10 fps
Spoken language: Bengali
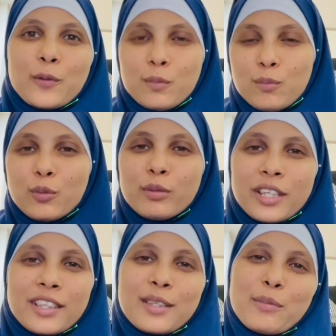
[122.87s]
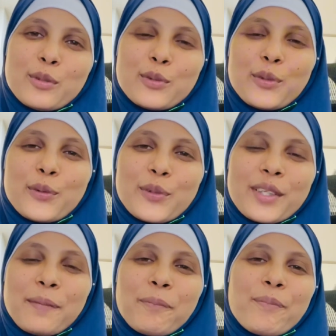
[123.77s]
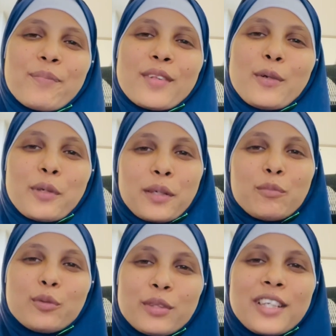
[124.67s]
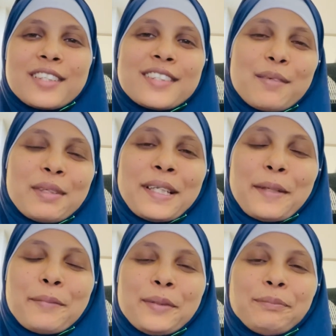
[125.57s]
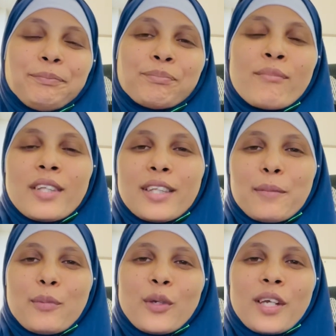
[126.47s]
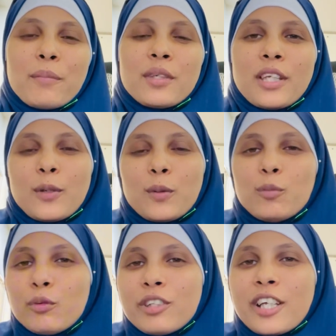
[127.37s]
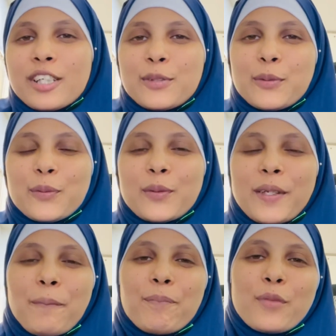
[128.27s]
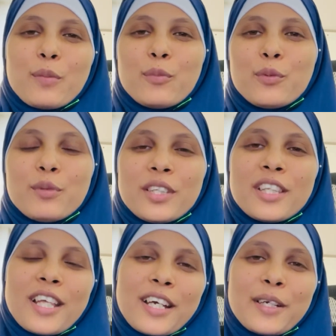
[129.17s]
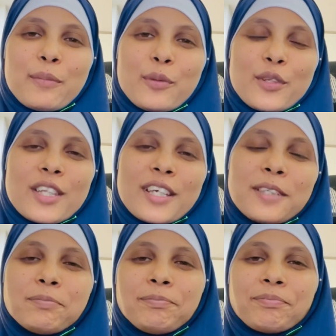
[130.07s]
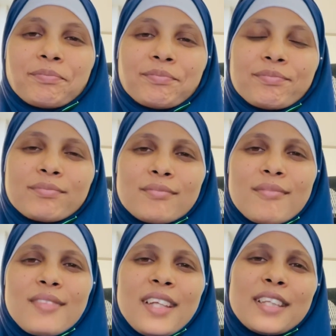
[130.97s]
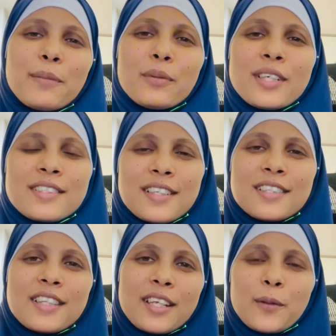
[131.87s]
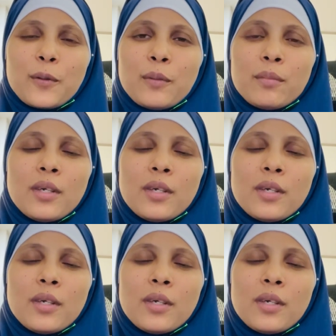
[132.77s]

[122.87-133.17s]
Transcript: খুব মুভি দেখতে পছন্দ করতাম অনেক মুভি দেখছি আমার লাইফে তো পরে আমি এরকম মুভি দেখা শুরু করি মুভি দেখার পর থেকে তারপর আস্তে আস্তে এরকম